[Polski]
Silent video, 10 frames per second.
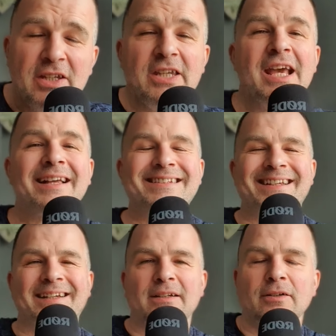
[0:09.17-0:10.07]

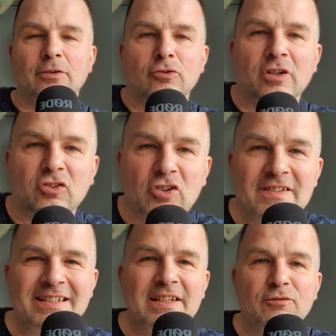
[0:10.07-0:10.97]
Jacek
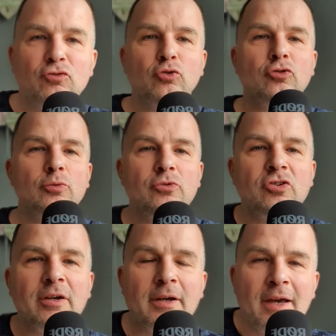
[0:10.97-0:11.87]
Sierżyński wrzucił
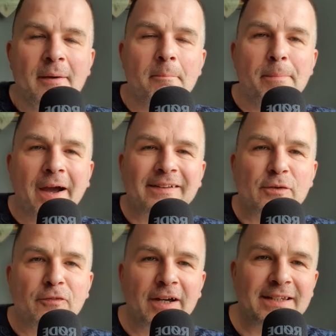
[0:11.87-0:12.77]
dzisiaj
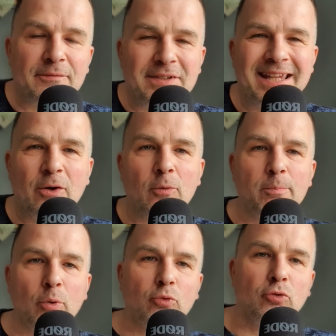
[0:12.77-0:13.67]
bardzo fajne wideo,
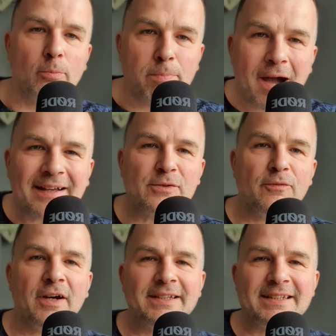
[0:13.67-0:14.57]
poruszył bardzo
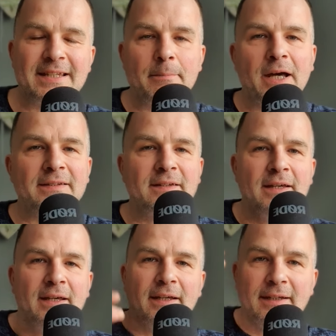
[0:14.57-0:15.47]
fajny temat.
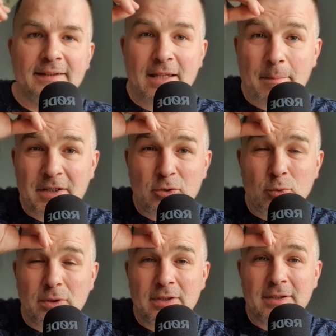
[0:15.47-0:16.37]
E, temat,
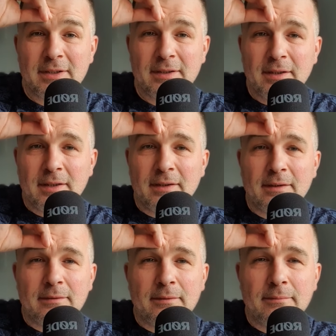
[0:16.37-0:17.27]
który
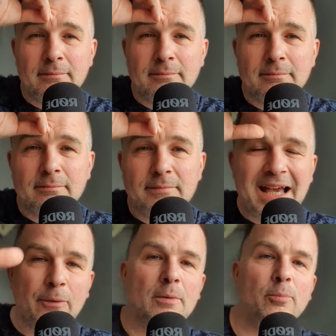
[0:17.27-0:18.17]

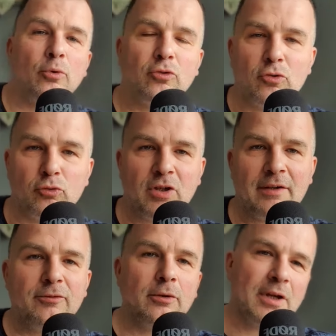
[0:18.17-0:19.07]
miałem poruszyć już
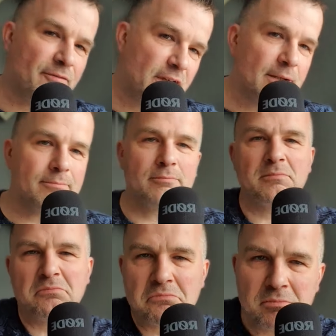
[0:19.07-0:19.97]
dawno, ja wiem,
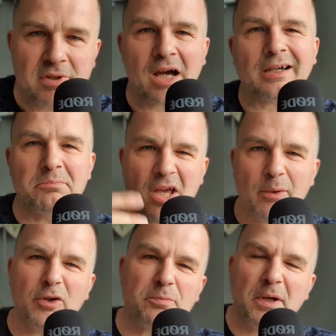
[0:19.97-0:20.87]
tak,
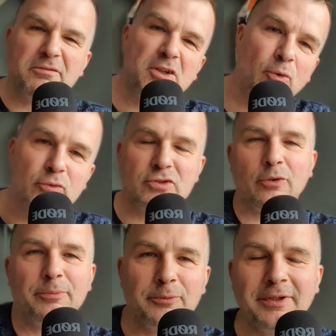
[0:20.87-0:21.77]
miałeś, pewnie on
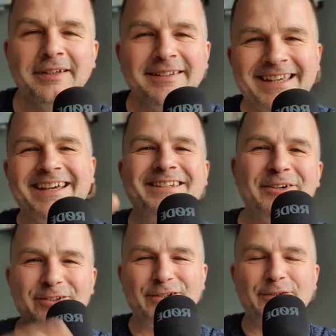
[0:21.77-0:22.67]
zrobił, nie? Nie,
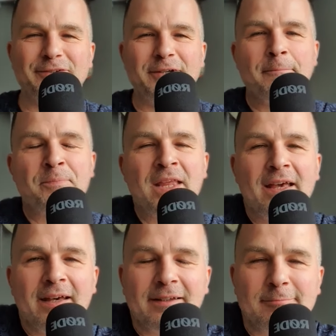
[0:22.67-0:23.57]
nie o to chodzi.
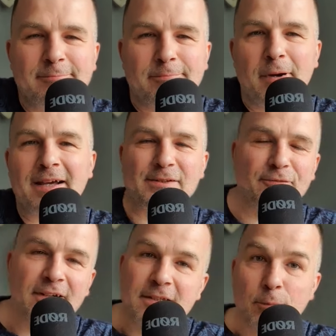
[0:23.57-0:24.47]
Bardzo
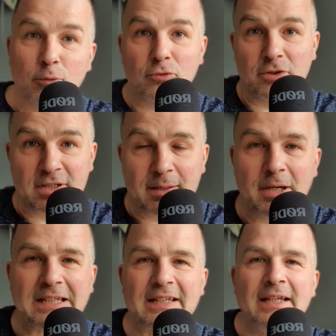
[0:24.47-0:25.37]
fajnie poruszony
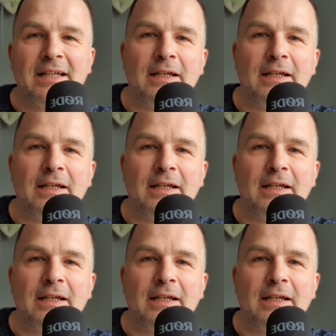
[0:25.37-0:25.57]
temat.